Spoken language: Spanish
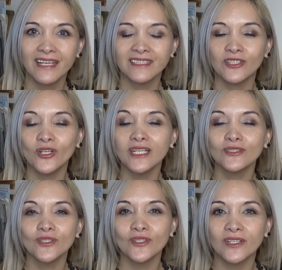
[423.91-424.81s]
Si yo le
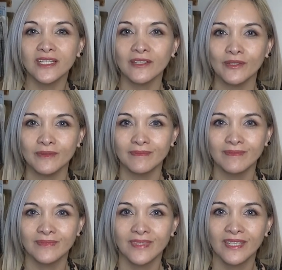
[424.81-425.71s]
sonrío,
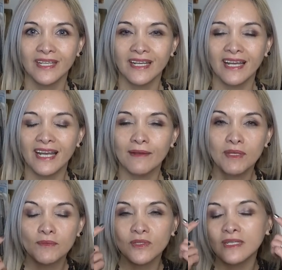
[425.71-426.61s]

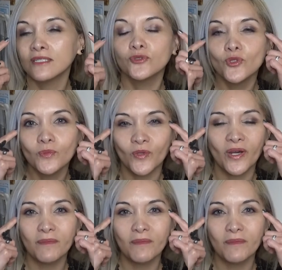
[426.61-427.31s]
le sumo